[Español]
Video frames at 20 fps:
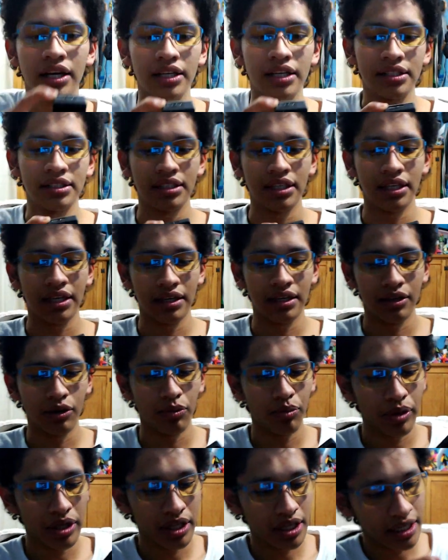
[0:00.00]
este
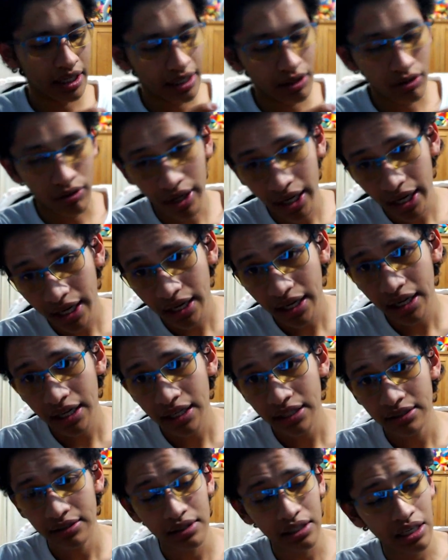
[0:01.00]
lo aquí lo
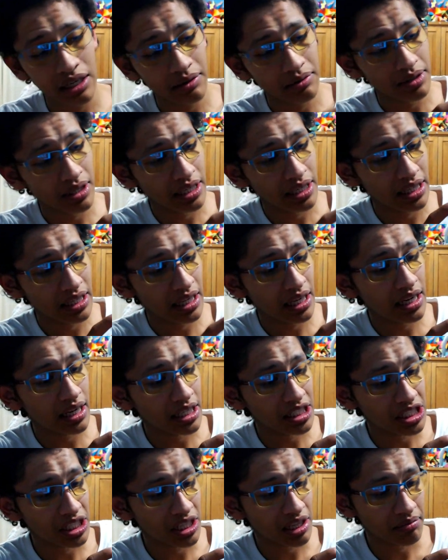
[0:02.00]
cargas tiene
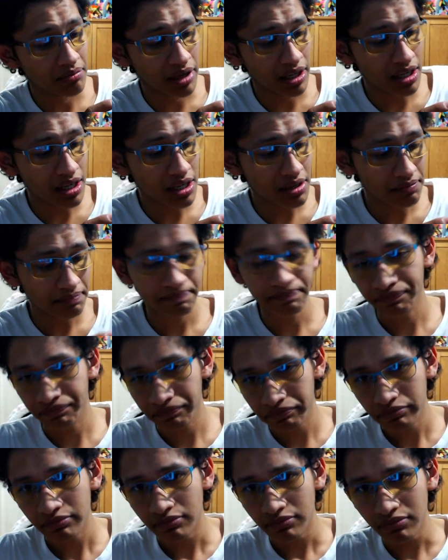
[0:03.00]
salida HDMI
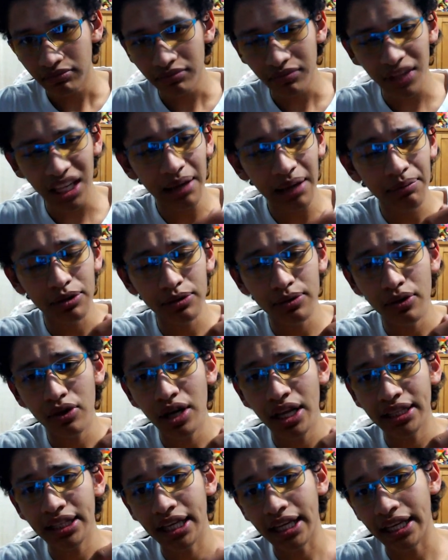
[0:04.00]
pues
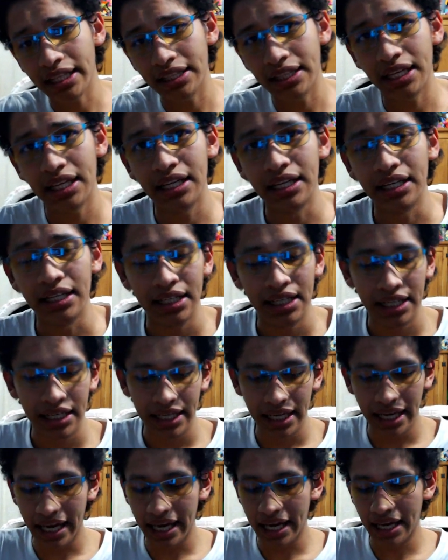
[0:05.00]
bueno, la tarjeta,
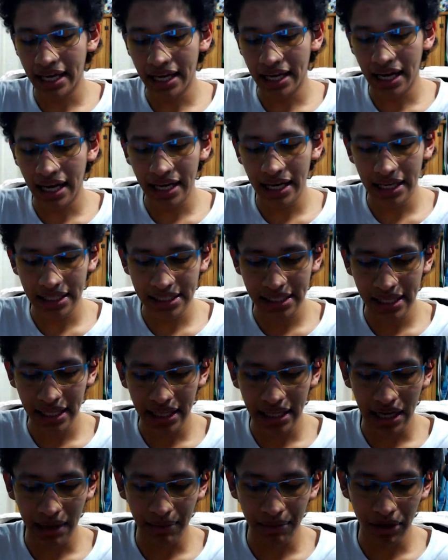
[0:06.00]
e, la, S
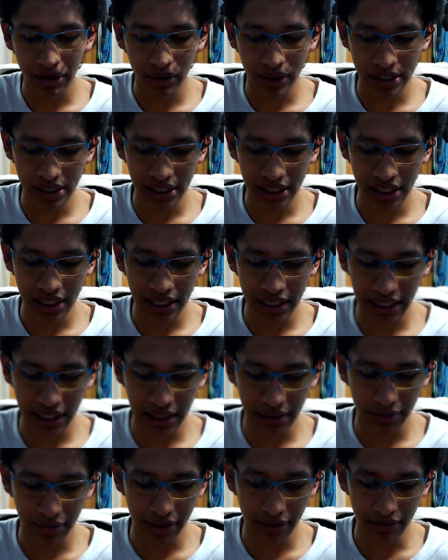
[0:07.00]
de la micro S de la
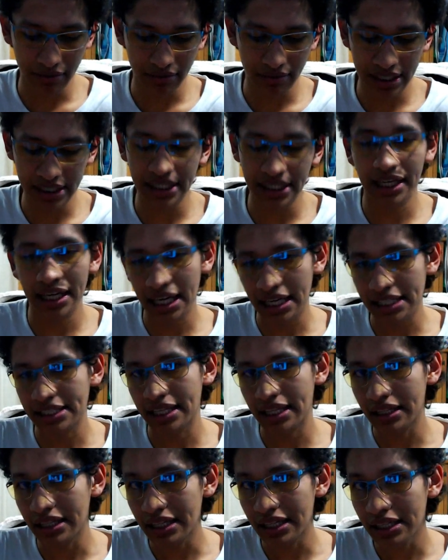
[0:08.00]
que, bueno, es de
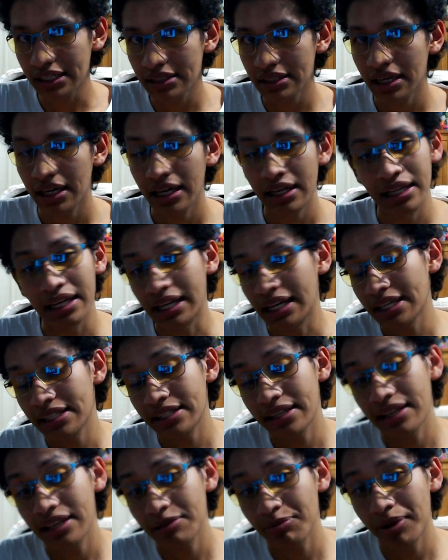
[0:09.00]
clase 10. De
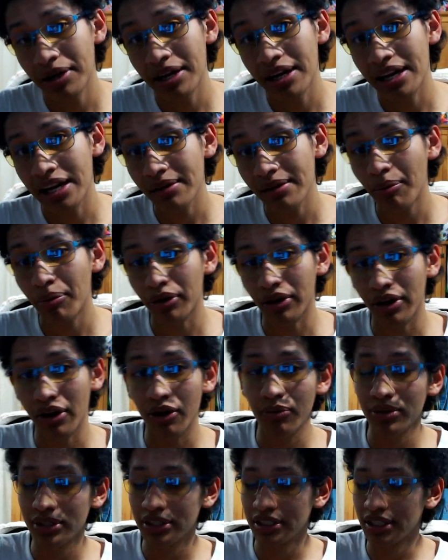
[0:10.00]
clase 10 para arriba,
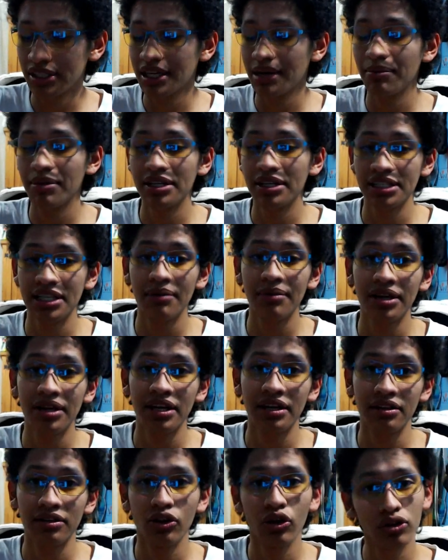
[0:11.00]
porque como estas cámaras graban
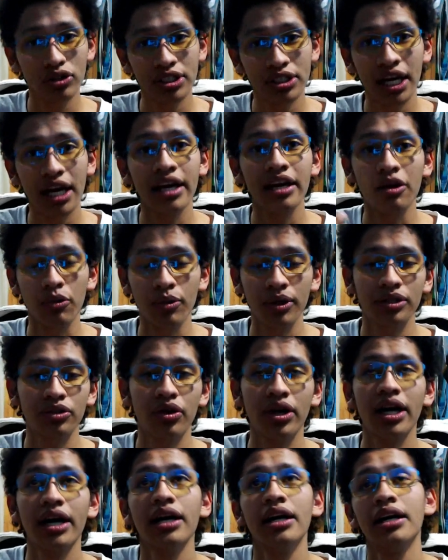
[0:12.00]
en 2K y en
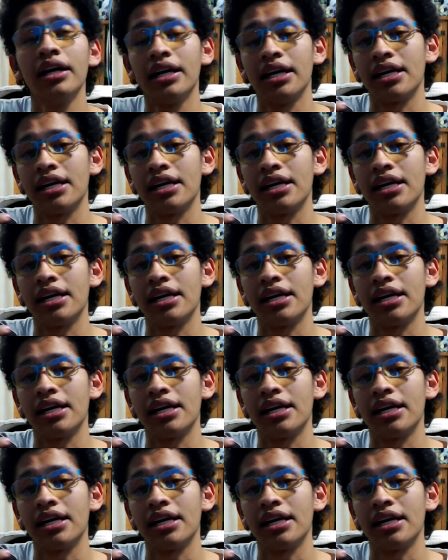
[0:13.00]
4K,